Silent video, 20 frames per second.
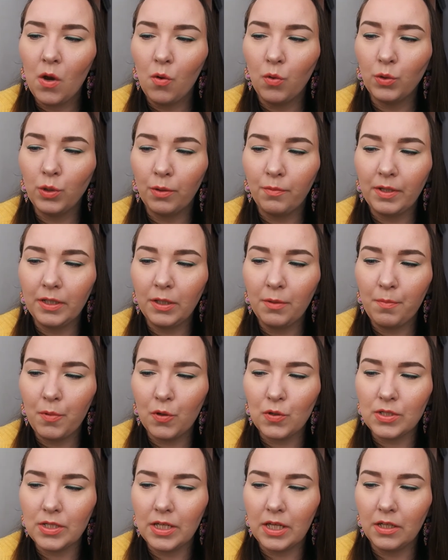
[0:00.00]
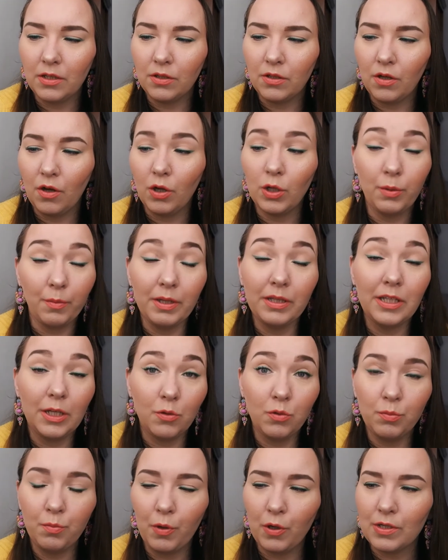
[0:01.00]
un 90%
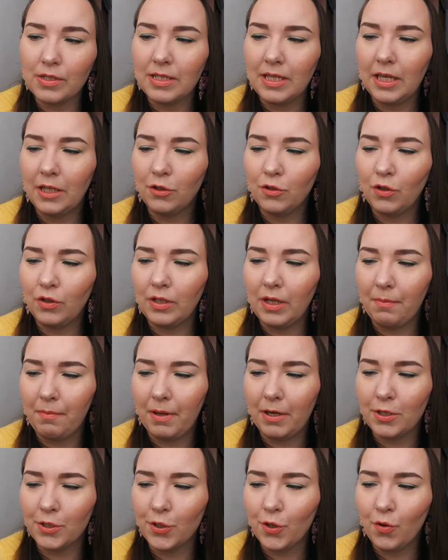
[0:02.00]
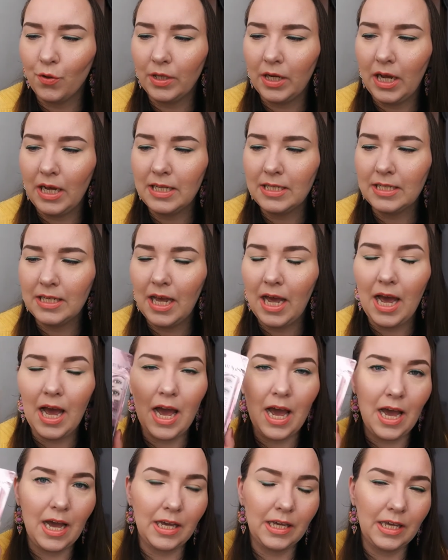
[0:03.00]
91% de personas
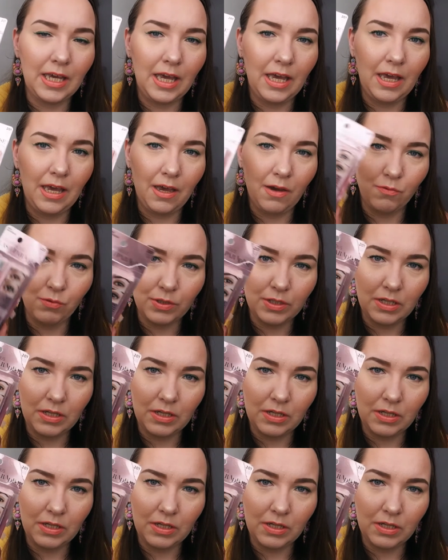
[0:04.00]
ah, que